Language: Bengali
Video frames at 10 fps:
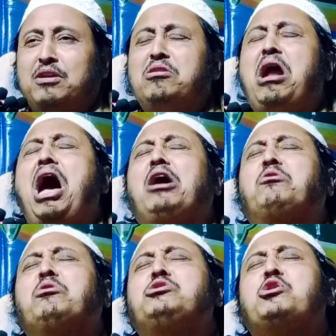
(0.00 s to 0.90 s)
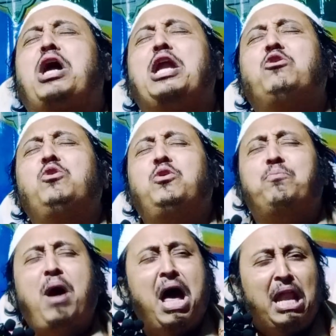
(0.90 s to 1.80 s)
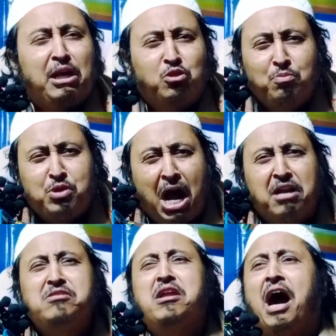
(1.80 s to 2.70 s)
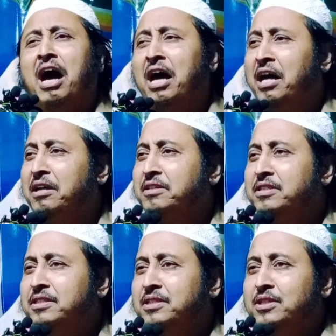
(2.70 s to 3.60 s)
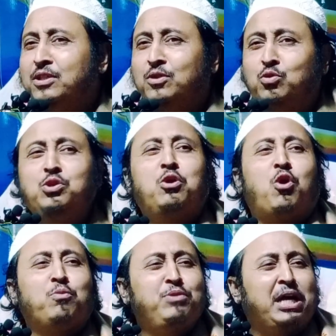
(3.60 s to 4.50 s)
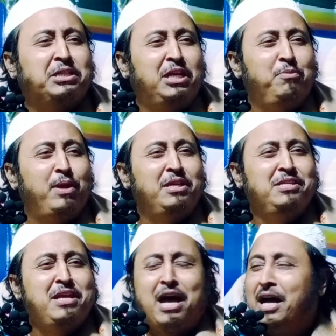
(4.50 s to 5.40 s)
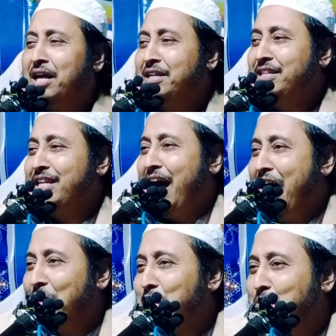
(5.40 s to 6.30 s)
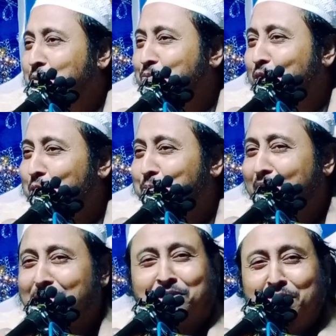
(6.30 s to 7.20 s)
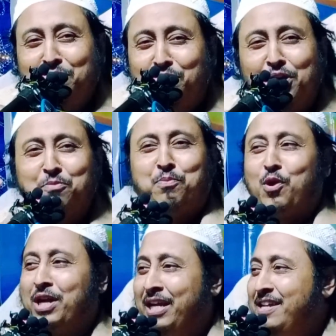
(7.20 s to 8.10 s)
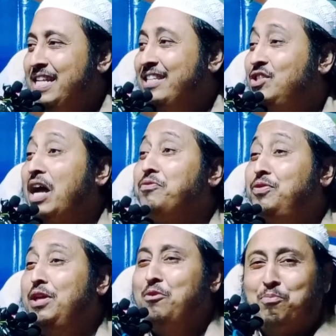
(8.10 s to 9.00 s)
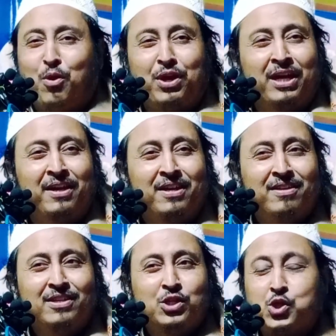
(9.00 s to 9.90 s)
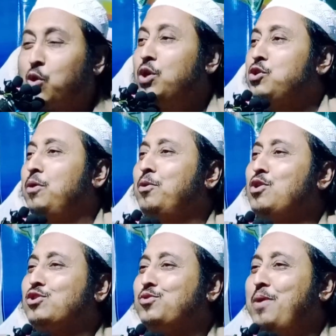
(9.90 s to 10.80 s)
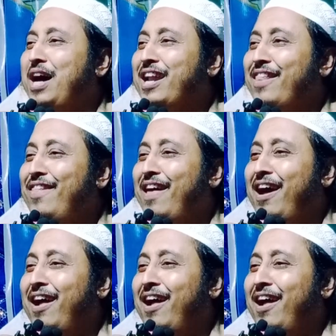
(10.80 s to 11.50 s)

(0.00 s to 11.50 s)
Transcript: রাগ করছো কেন গো মাল একদম ঠান্ডা তুই যে গরম দেখাচ্ছিলি বেরিয়ে যা আর ঘুম ধরবে না তিন দিন পরে চার দিন পরে সকলে জোরে বলল সুহান আল্লাহ